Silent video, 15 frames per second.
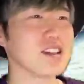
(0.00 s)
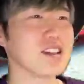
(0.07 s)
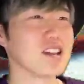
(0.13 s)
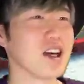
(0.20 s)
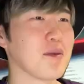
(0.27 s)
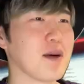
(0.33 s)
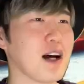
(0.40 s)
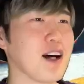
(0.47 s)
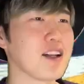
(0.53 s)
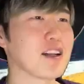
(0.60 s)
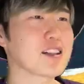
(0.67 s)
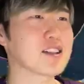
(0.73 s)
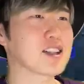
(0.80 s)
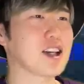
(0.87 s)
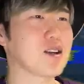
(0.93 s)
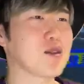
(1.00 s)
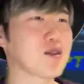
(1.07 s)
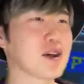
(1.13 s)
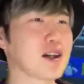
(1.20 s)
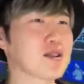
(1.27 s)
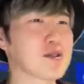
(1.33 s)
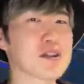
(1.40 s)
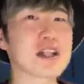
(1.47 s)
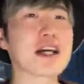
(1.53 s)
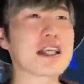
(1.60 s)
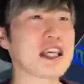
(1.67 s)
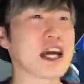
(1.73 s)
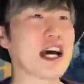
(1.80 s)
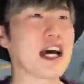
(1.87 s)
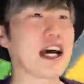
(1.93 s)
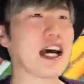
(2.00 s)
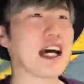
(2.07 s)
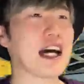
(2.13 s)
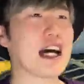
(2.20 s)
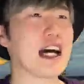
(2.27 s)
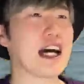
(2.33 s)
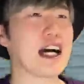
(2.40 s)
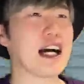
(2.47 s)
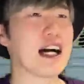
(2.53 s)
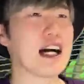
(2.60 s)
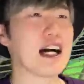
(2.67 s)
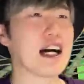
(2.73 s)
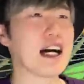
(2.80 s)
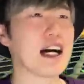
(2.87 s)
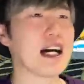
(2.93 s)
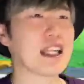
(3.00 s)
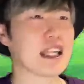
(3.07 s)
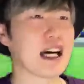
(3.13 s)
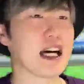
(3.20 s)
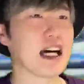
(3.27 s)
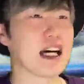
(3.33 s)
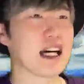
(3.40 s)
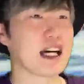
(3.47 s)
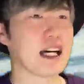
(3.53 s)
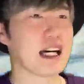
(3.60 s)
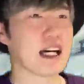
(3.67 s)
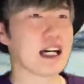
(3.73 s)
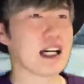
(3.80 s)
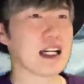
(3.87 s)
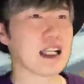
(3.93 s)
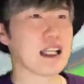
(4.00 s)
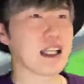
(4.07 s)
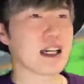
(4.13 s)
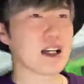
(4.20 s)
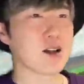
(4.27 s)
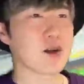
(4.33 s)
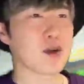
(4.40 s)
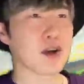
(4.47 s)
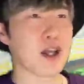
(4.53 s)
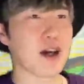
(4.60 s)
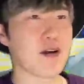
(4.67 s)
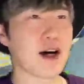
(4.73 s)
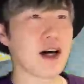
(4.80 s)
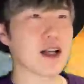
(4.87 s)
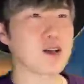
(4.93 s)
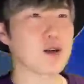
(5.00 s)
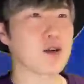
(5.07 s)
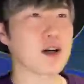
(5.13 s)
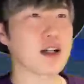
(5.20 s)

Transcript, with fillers: いやまあ話したいことはそれだけやなであのこれは動画